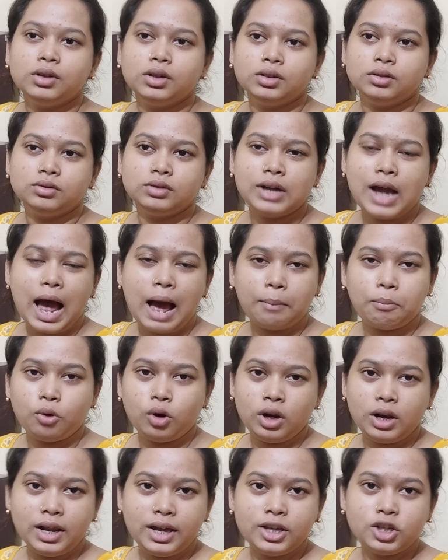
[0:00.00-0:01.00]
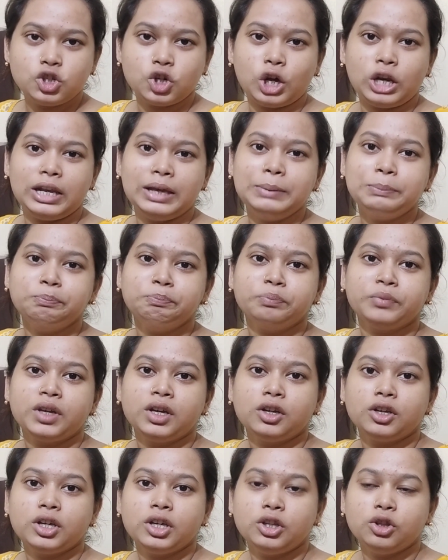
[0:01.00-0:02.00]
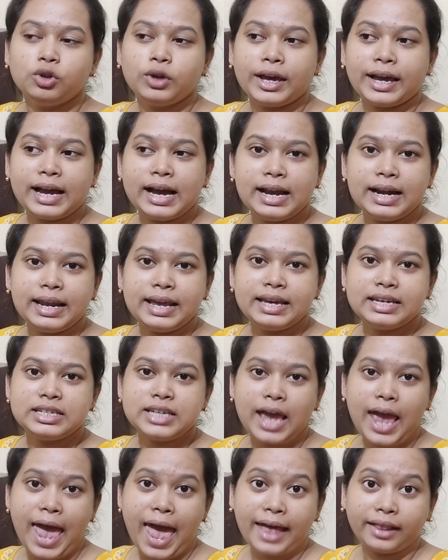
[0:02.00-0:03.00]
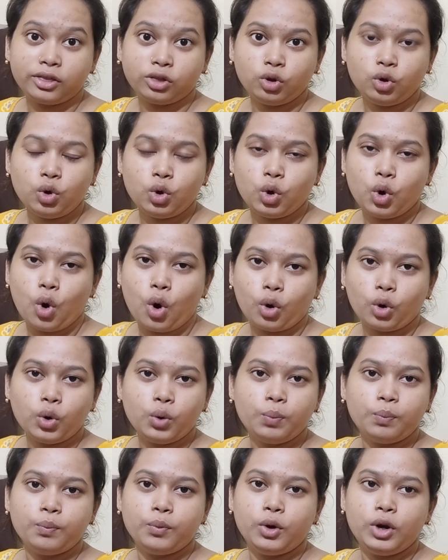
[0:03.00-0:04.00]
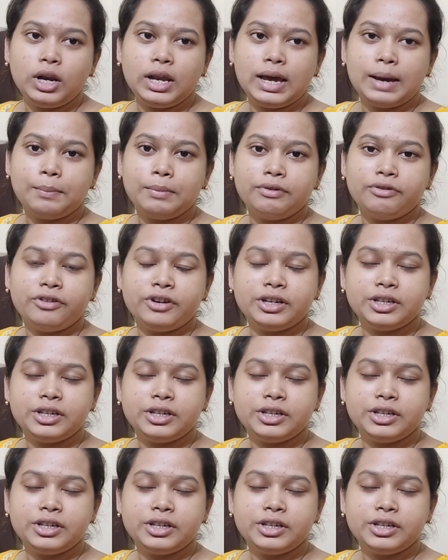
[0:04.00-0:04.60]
না বললেই চলে কিন্তু এখানে এসে এত গরম বলে আমি ফ্রিজে